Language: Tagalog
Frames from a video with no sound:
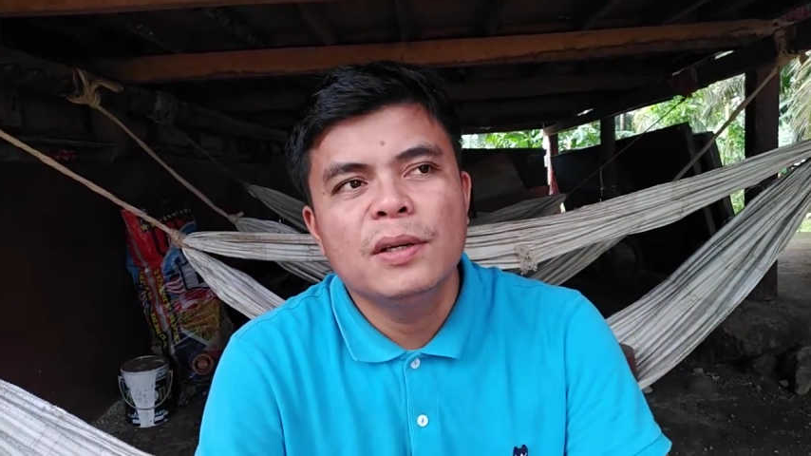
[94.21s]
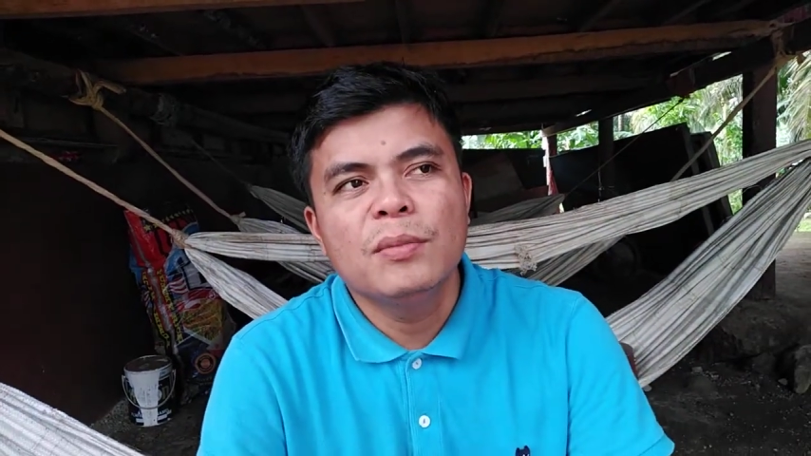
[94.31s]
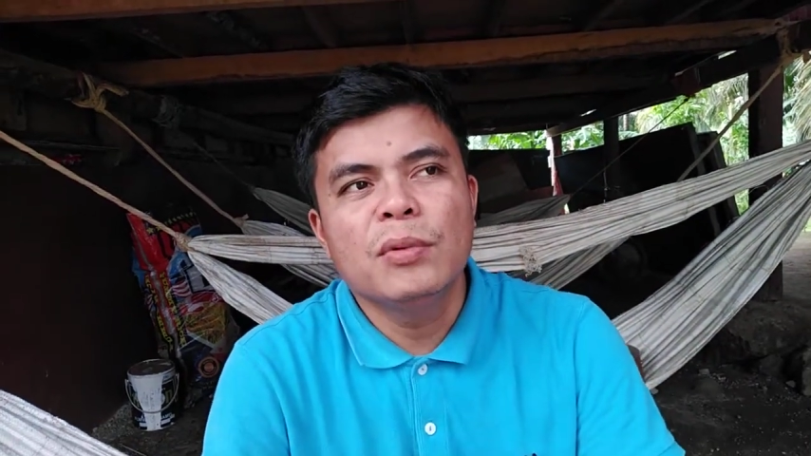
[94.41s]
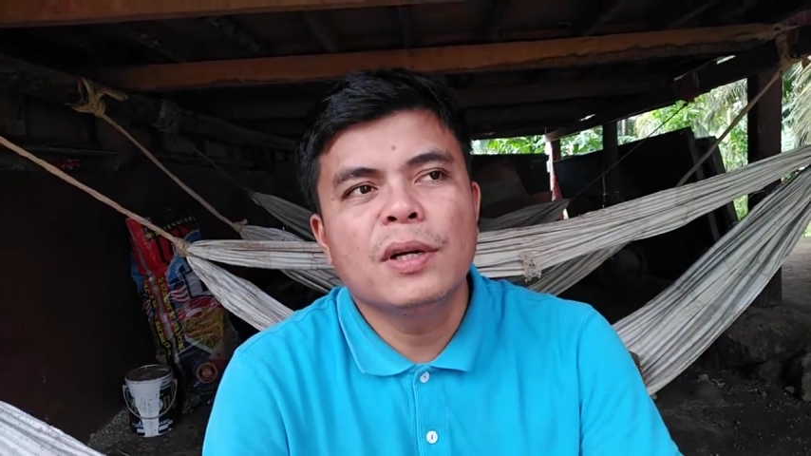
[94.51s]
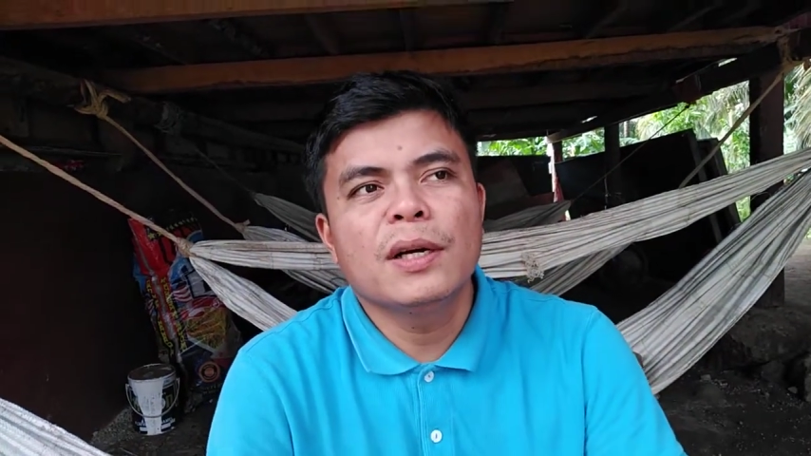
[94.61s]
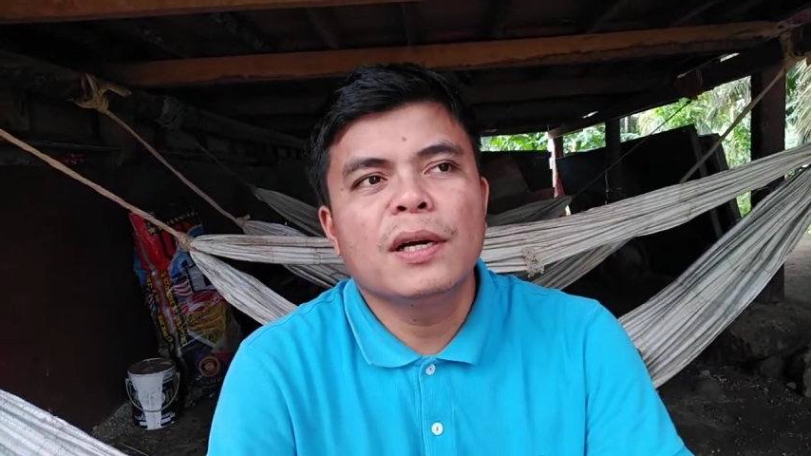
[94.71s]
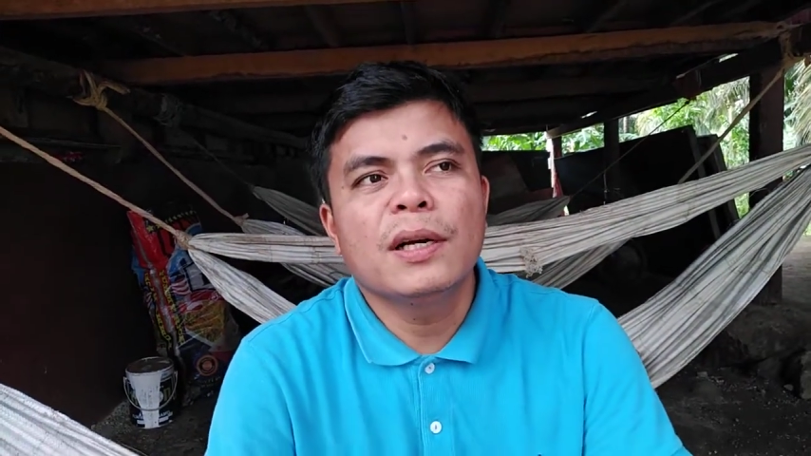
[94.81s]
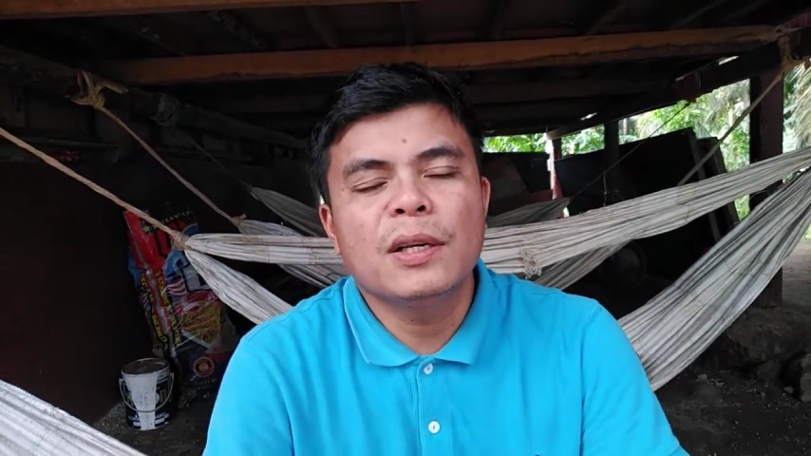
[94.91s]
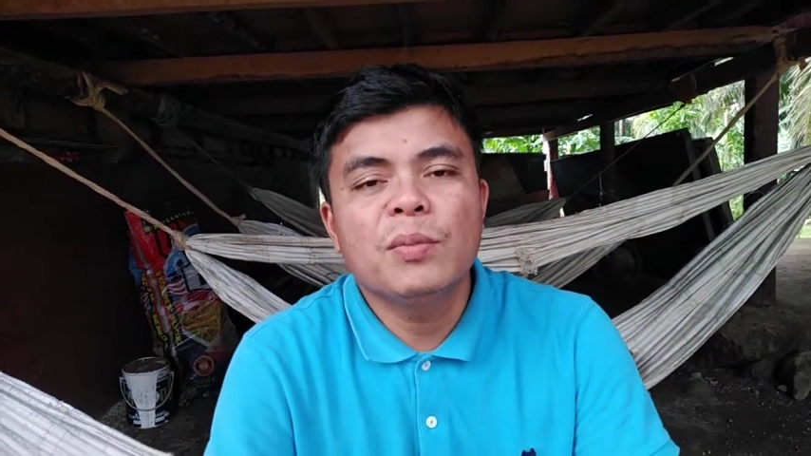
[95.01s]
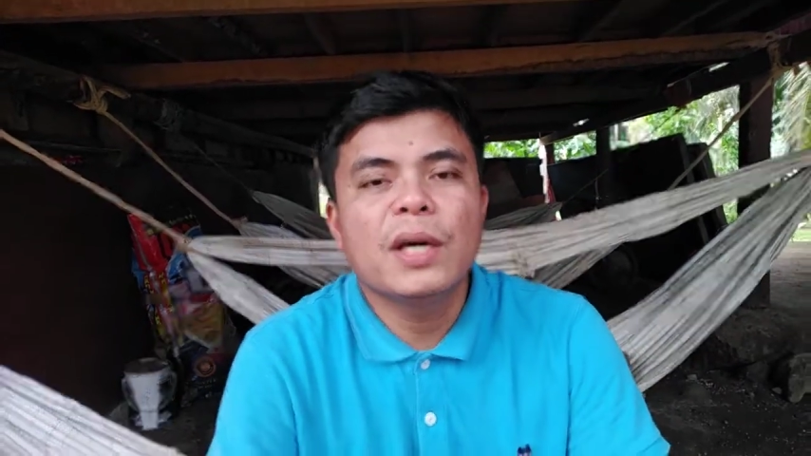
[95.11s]
muna nga
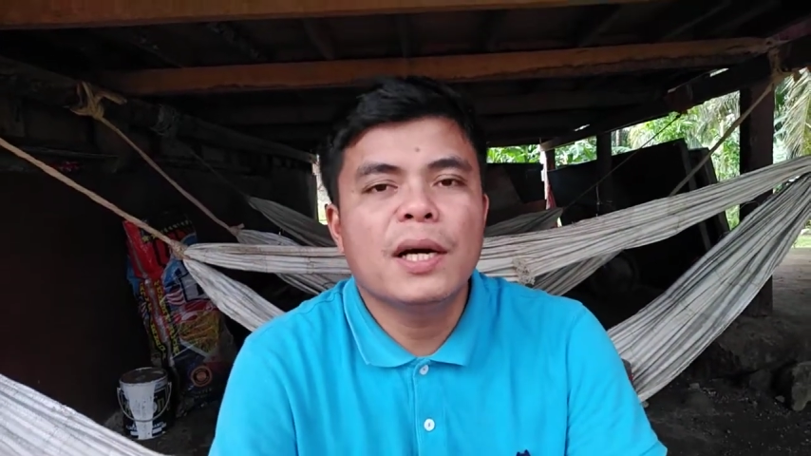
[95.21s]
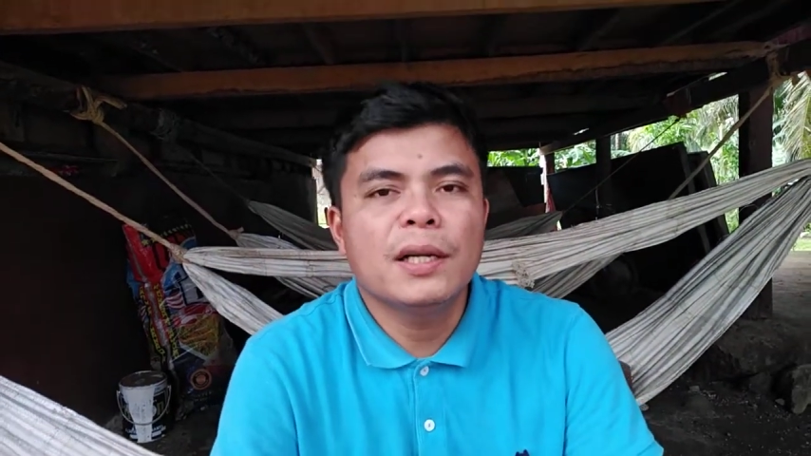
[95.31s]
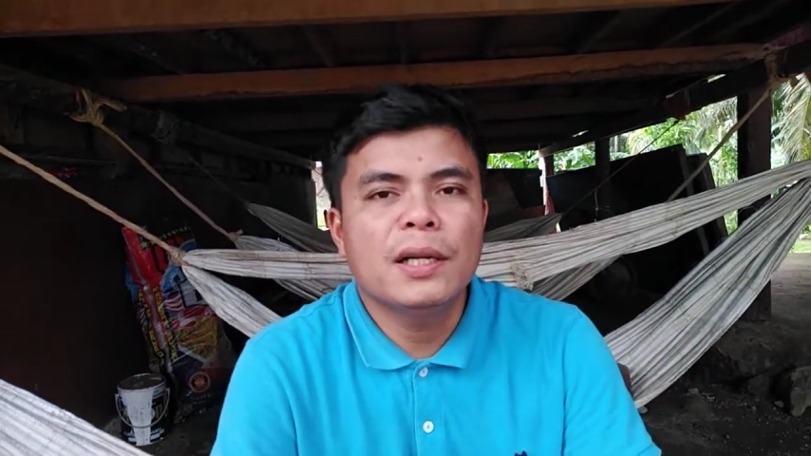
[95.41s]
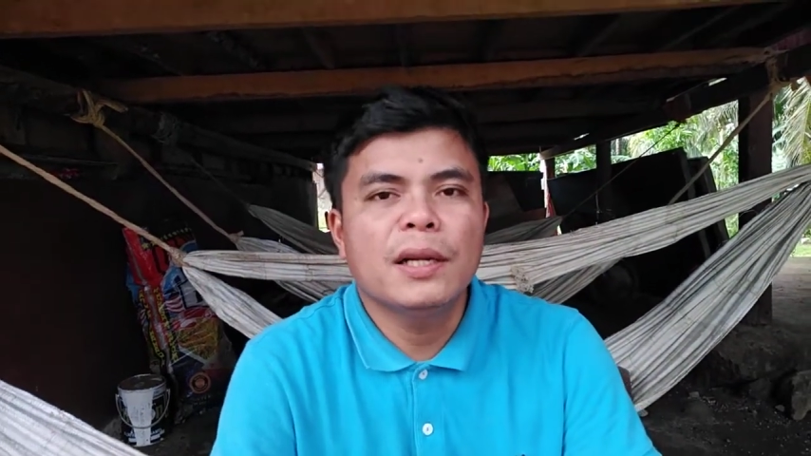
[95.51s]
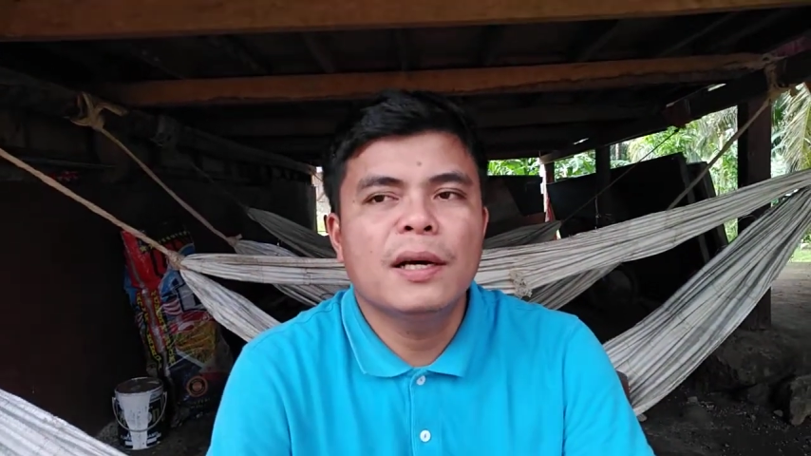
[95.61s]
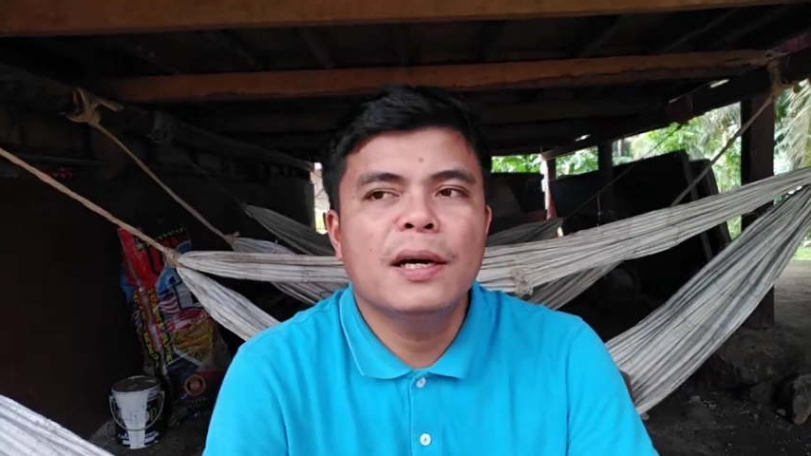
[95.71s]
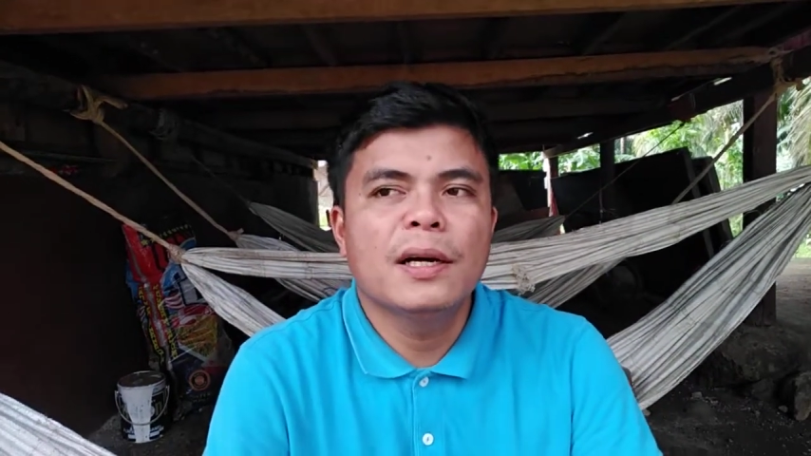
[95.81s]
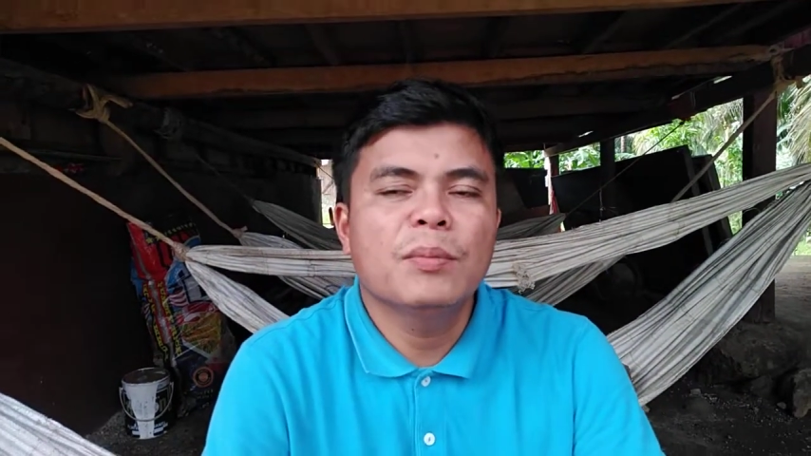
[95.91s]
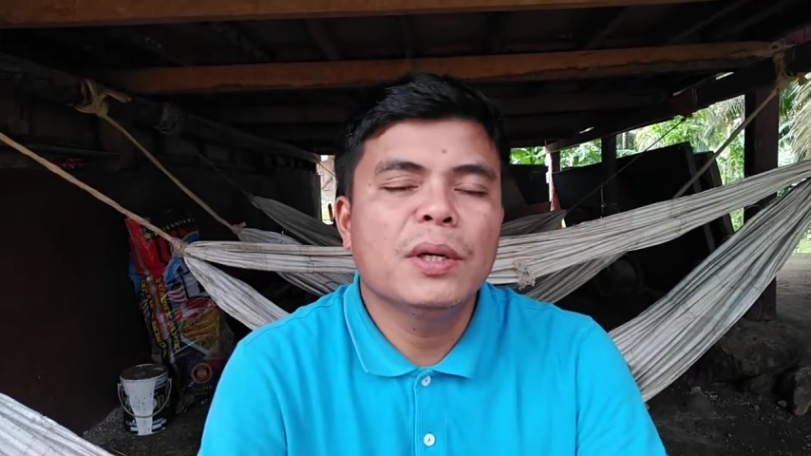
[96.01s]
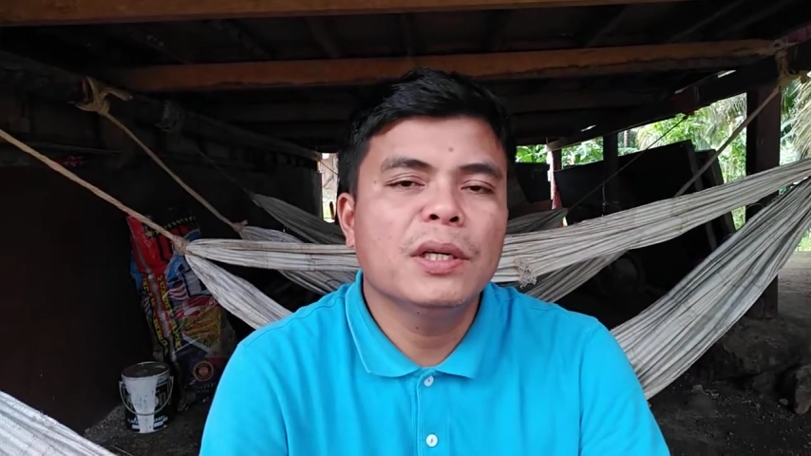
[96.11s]
gibiyaan nila
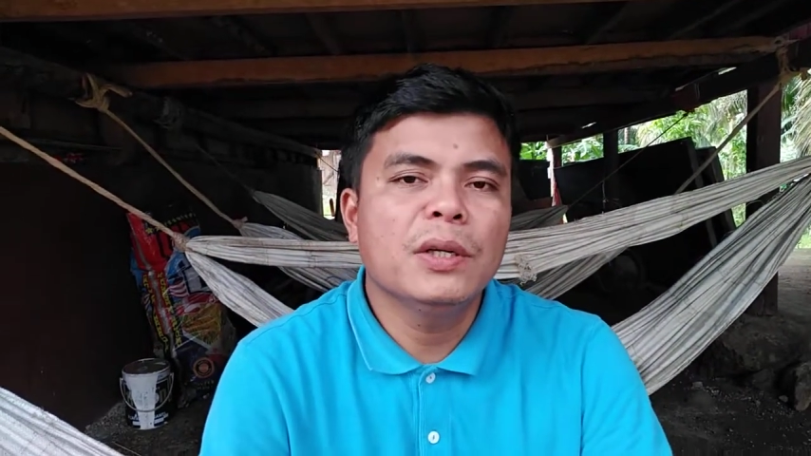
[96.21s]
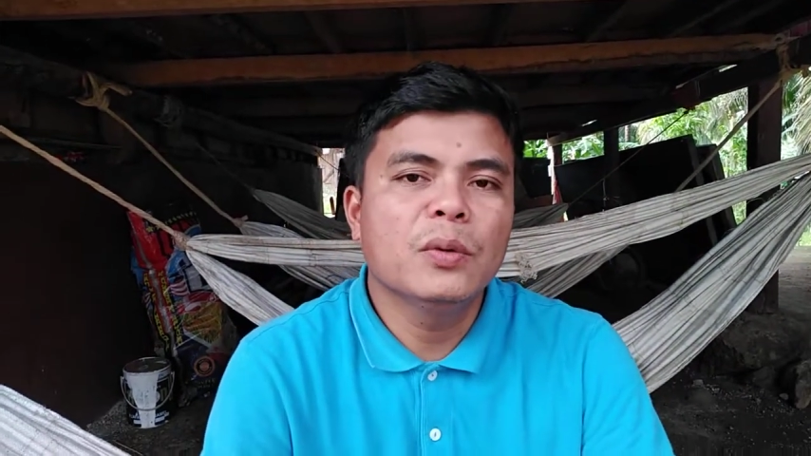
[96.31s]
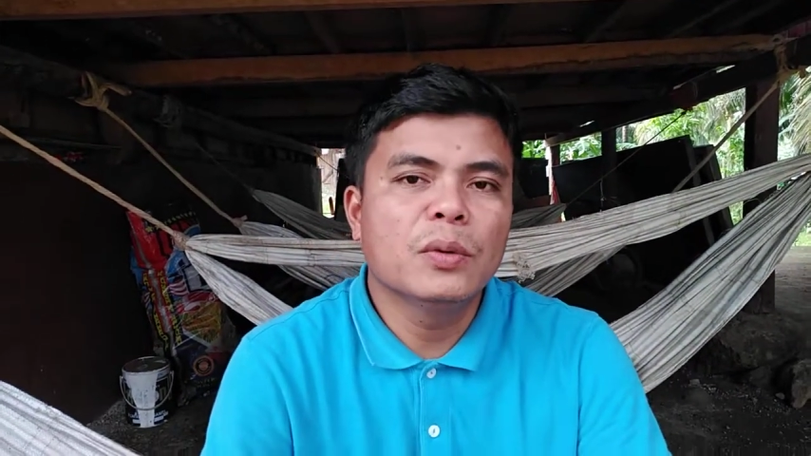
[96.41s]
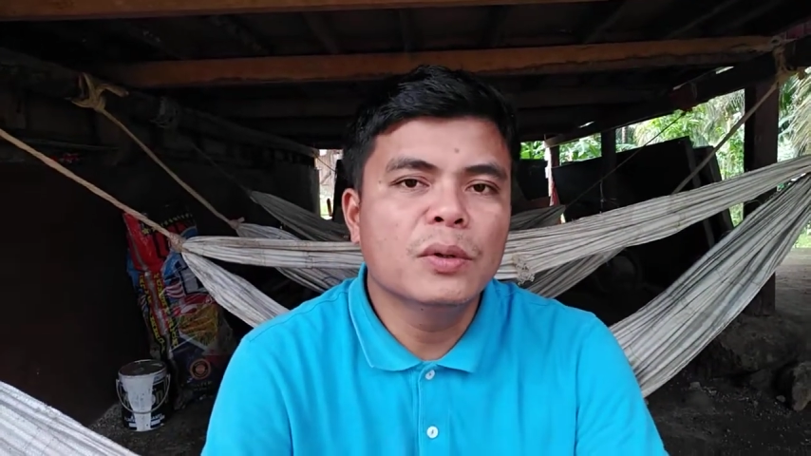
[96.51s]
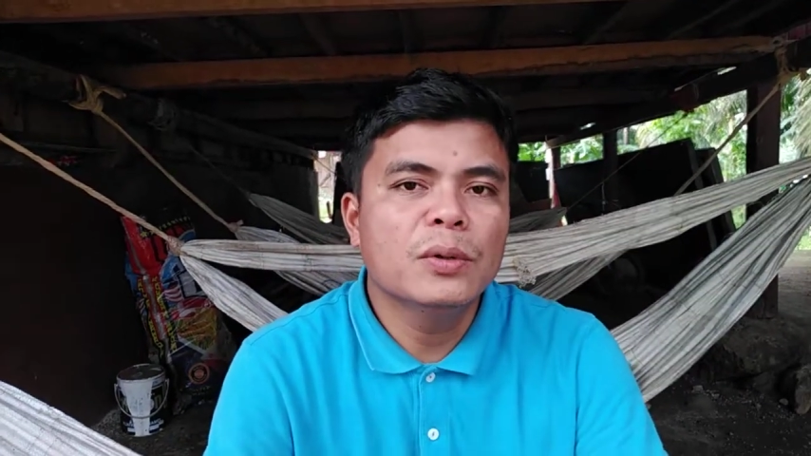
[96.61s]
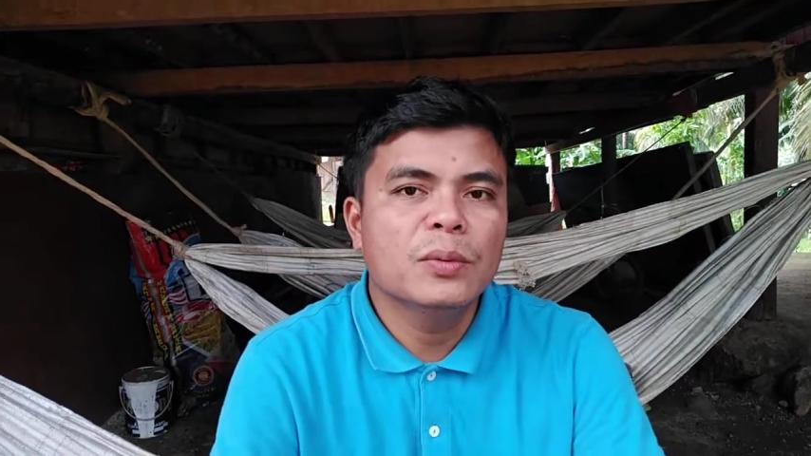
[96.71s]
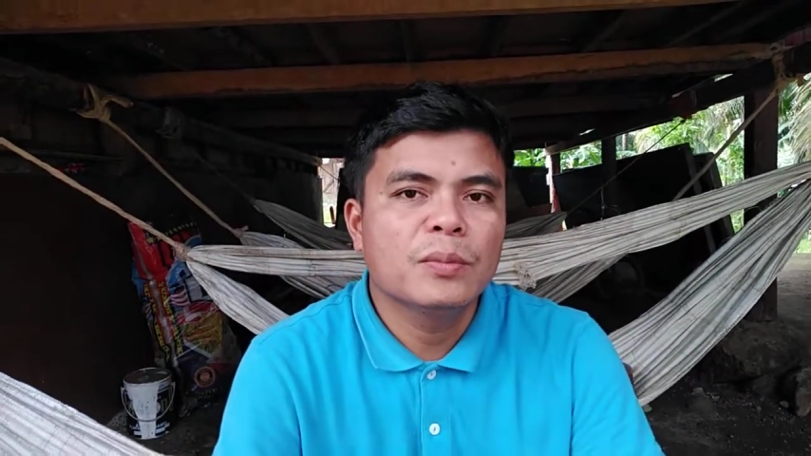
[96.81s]
ang Panginoo.